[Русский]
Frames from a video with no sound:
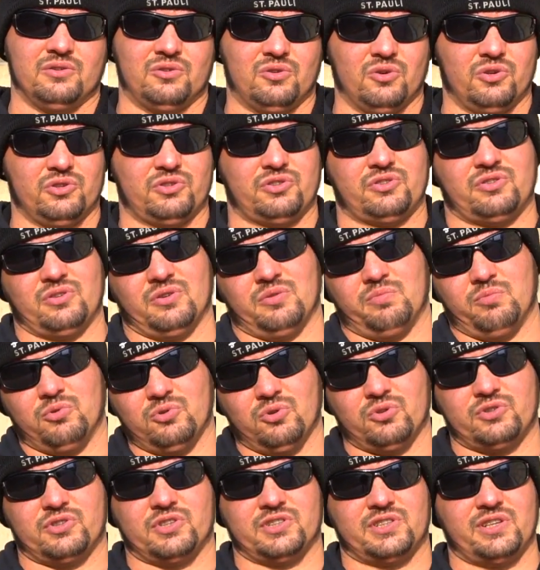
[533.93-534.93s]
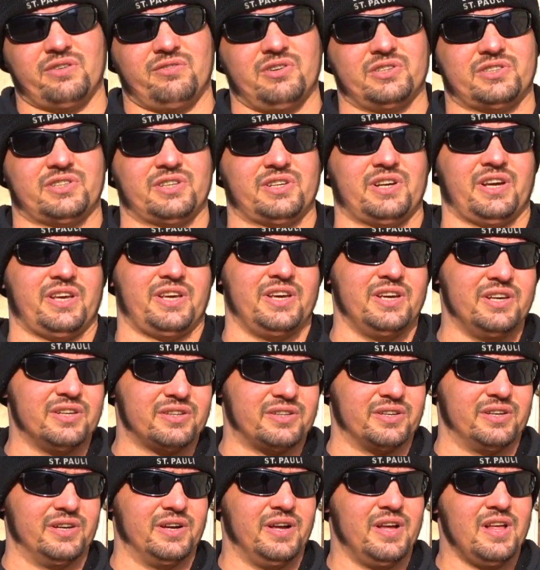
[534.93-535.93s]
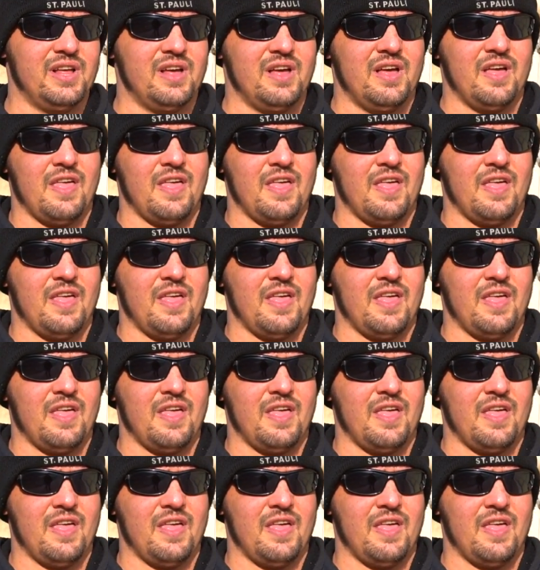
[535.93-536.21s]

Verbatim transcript: То есть э, будут создаваться какие-то